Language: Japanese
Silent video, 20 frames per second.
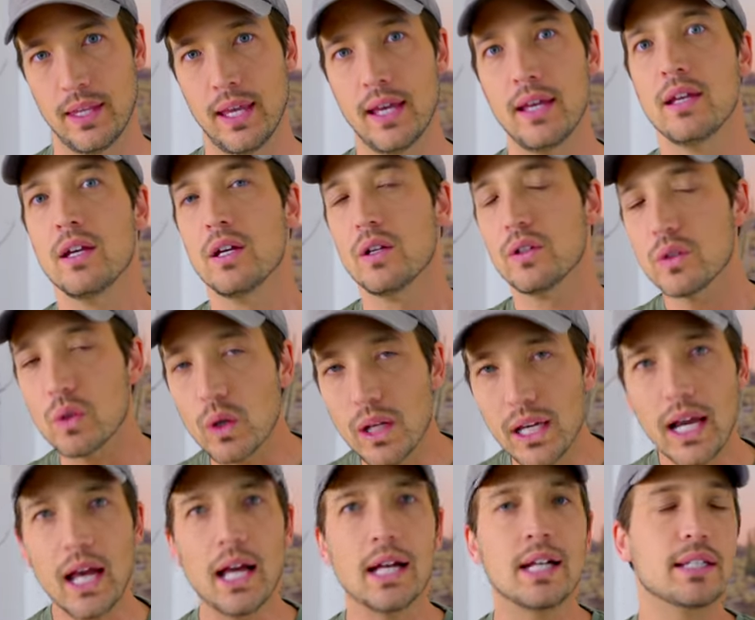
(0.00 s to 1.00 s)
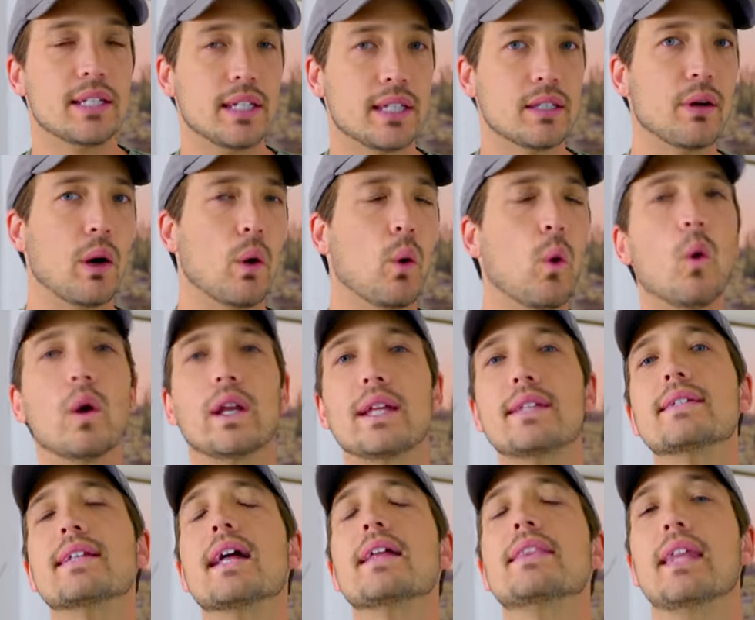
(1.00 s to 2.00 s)
ね、それが実は法
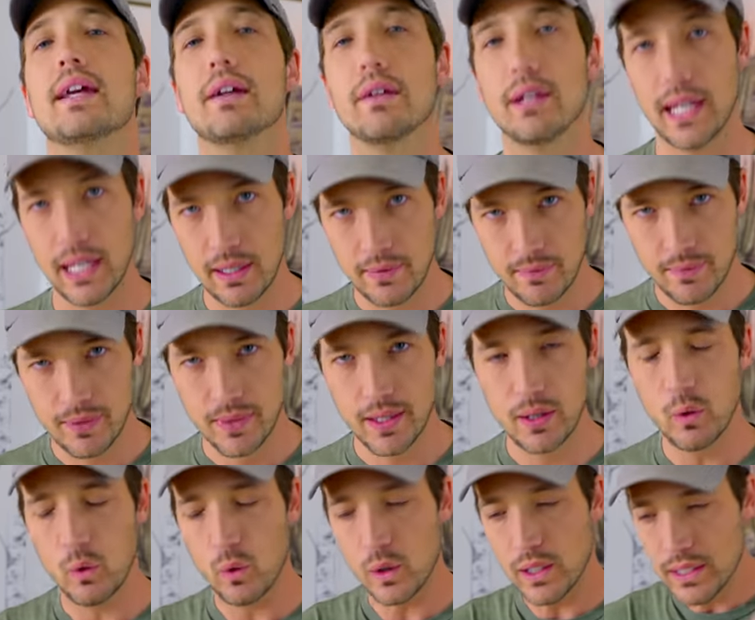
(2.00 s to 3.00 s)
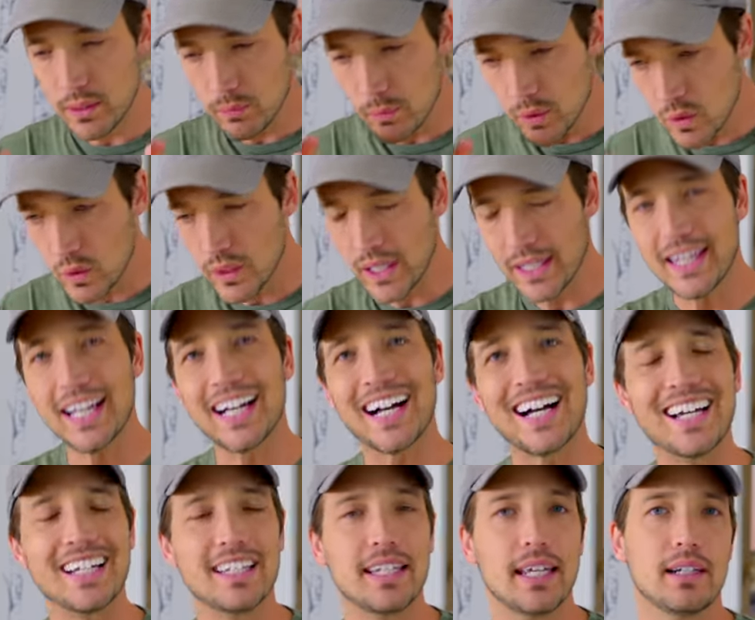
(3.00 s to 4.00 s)
律なんだよね。で法律もそうやって
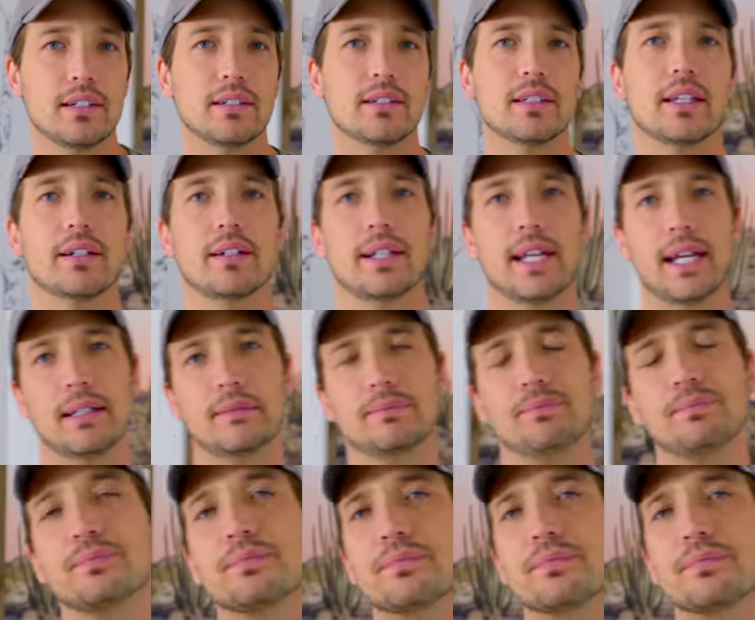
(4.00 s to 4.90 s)
変えていくんだよね。